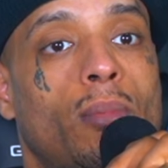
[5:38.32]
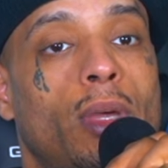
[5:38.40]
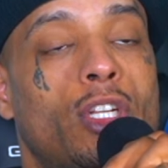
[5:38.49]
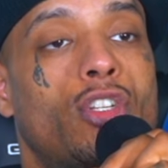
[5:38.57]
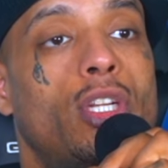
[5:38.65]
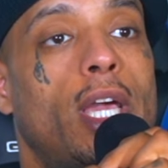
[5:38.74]

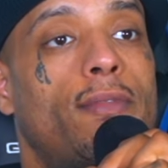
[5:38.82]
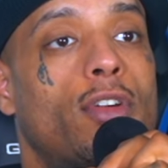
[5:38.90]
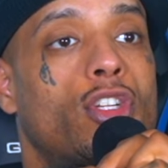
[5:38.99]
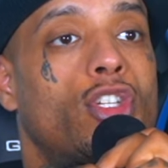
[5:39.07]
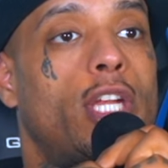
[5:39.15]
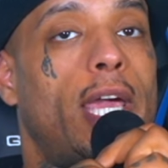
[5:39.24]
Menschen, die
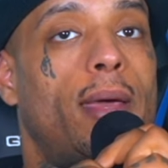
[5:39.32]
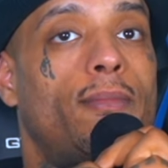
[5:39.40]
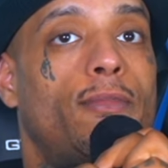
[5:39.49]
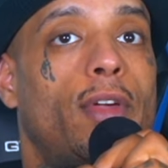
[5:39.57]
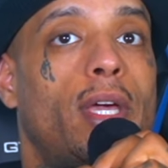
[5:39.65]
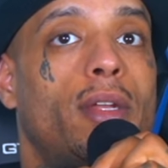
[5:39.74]
einfach
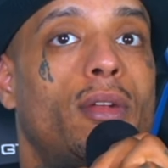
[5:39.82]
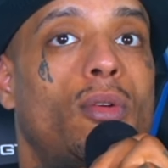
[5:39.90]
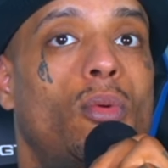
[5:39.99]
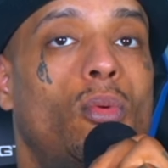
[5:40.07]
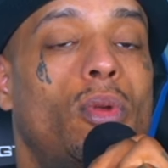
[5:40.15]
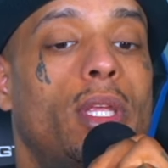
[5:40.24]
sterben werden,
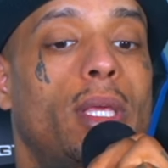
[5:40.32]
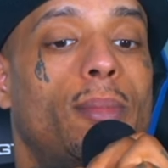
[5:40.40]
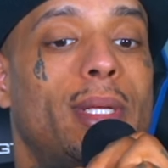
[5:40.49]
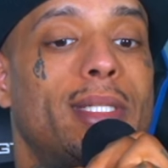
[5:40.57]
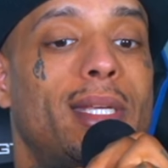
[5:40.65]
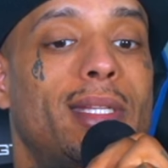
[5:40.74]
ohne
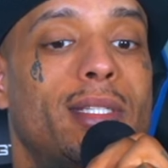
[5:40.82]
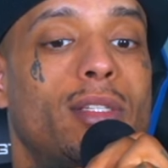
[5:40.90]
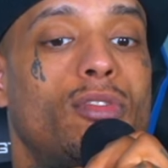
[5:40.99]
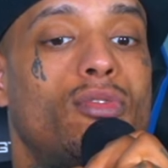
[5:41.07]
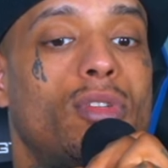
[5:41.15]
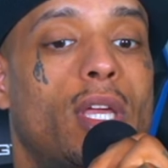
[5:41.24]
jemals einen
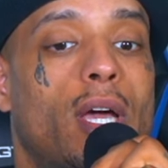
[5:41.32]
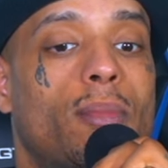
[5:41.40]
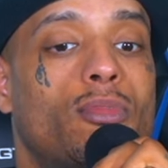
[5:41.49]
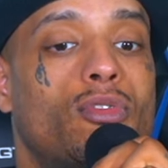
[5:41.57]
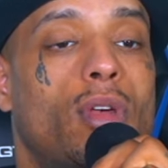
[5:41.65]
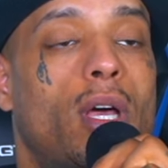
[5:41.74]
Sinn zu,
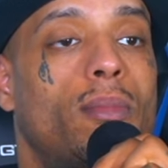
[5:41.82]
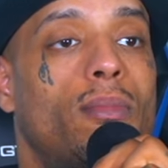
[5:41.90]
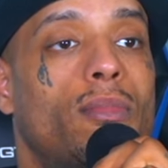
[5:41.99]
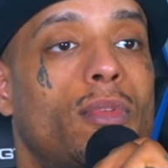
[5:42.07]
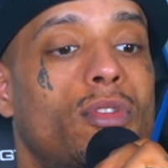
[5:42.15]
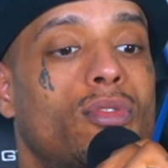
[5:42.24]
gehabt zu haben,
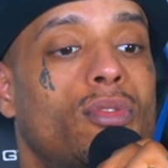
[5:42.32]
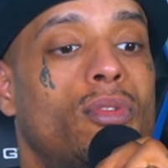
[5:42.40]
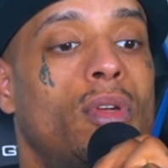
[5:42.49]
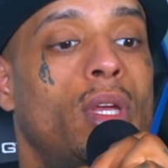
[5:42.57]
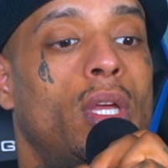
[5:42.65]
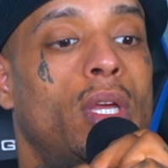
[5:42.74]
weißt du?
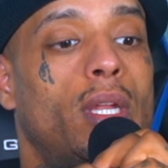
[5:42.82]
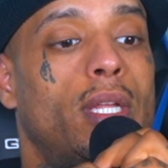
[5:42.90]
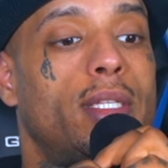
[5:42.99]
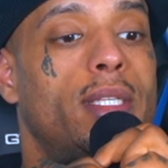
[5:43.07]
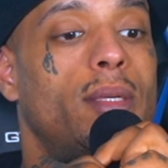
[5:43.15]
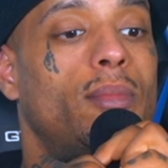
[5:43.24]
Dann
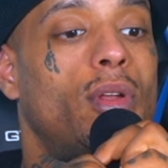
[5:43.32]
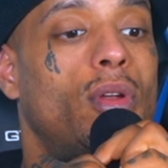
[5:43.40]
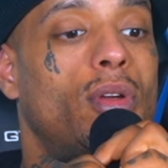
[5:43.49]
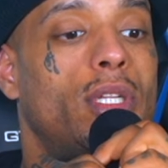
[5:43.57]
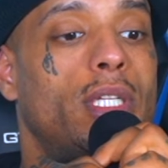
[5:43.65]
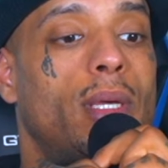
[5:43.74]
erzählen mir
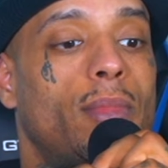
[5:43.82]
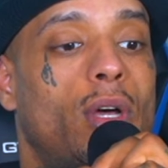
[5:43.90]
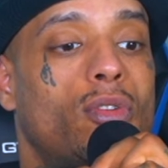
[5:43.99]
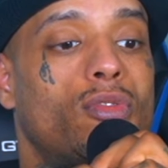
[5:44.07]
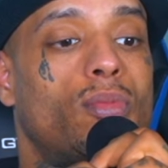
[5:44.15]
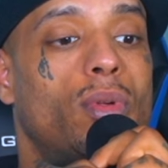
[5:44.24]
Leute, ich habe eine
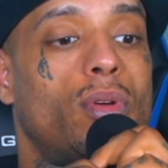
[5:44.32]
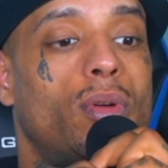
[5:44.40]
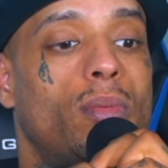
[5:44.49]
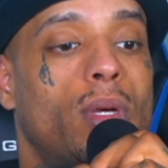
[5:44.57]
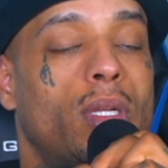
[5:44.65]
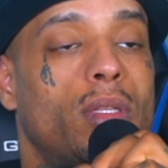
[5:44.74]
Ausbildung
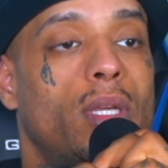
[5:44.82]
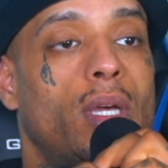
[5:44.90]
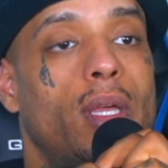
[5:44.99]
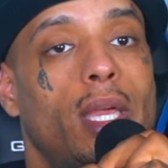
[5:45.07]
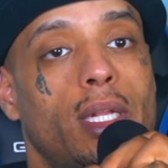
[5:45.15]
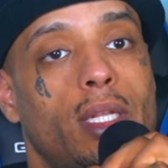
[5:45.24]
gemacht. Ja,
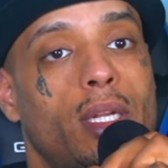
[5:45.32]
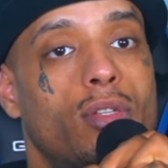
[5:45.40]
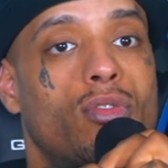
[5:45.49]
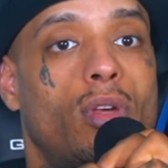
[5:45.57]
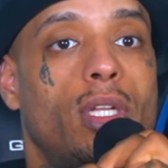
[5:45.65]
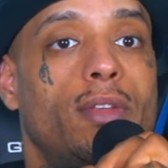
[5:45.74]
häng dir das
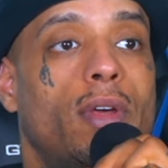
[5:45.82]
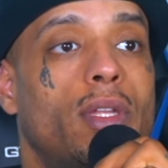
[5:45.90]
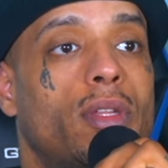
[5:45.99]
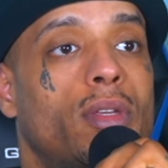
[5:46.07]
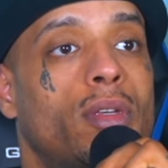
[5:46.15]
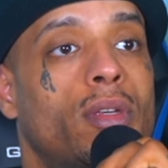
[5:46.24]
doch an die
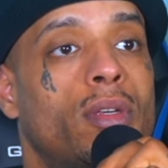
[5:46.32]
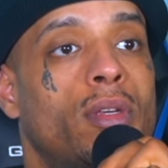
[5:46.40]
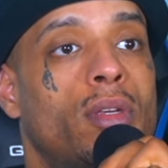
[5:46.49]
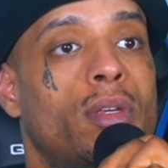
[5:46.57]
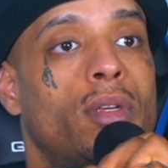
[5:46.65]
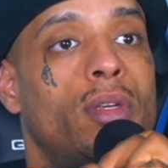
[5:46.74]
Wand.
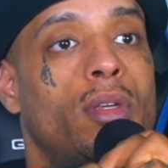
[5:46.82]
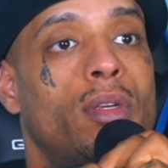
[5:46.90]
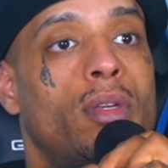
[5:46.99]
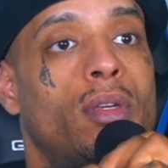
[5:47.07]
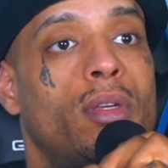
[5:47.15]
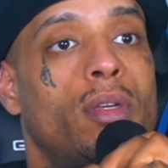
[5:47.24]

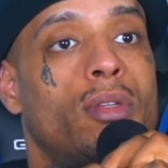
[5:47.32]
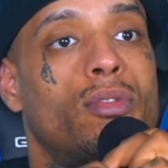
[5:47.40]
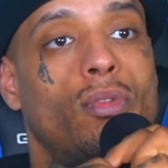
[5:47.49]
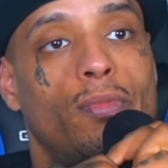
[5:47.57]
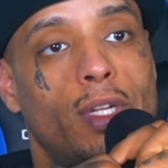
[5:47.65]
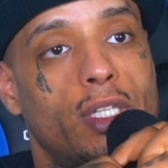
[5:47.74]

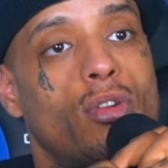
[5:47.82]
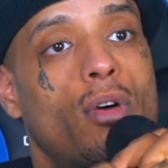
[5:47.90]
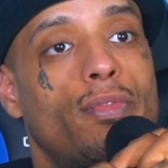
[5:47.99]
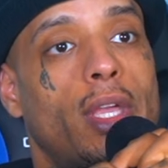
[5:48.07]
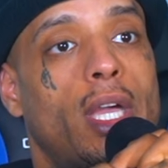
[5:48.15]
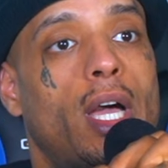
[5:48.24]
Sollen wir das noch
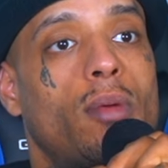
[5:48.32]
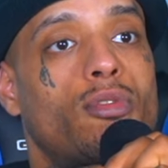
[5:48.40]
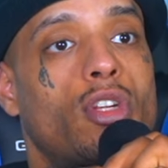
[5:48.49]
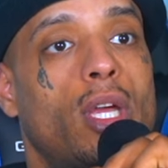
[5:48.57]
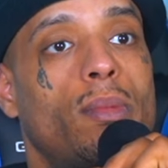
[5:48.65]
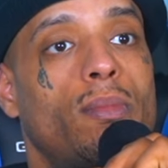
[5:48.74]
auf dein Grab
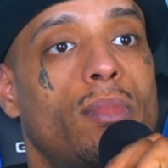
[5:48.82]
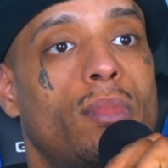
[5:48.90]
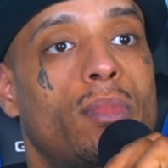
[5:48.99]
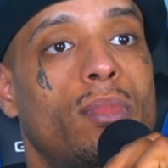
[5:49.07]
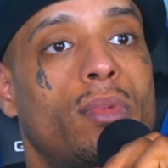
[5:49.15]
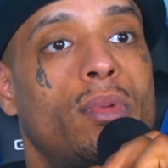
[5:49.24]
schreiben?
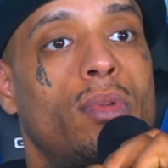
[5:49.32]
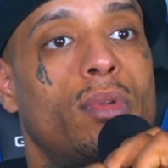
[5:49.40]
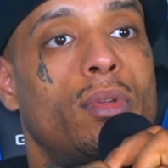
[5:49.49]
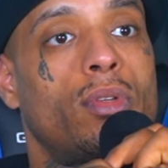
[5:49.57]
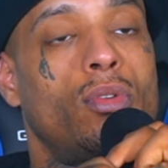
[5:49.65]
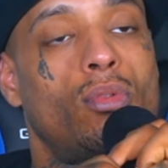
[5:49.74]

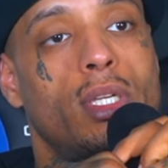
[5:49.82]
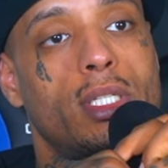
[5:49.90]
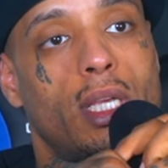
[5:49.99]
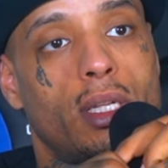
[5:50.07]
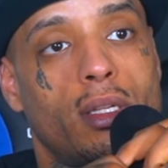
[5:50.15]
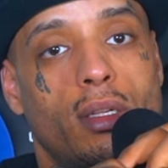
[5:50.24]

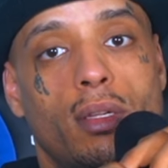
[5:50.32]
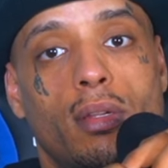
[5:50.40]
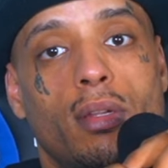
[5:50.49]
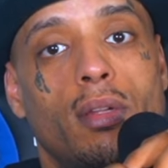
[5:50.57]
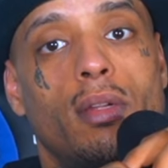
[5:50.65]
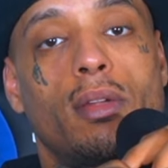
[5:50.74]
Jonas hat
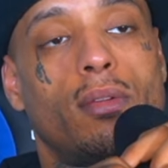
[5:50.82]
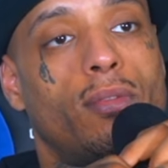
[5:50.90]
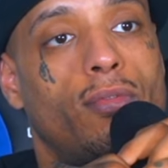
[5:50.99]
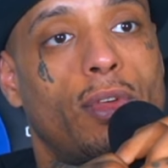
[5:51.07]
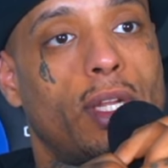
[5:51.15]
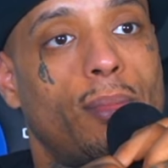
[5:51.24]
eine
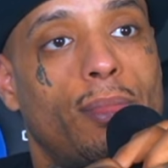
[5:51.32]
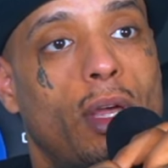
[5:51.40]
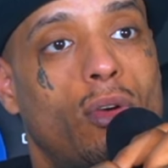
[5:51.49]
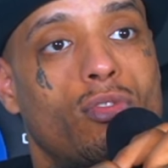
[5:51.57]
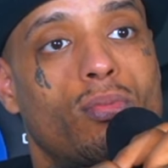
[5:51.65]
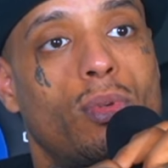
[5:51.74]
verdammte
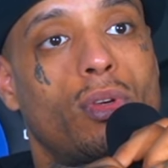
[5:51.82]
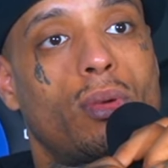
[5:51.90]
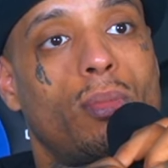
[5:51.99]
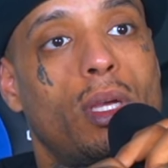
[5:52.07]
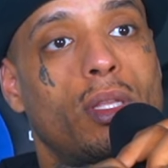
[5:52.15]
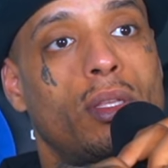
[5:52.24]
Ausbildung
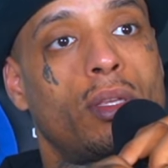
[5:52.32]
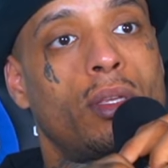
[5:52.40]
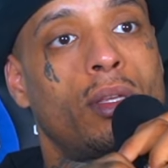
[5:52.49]
gemacht.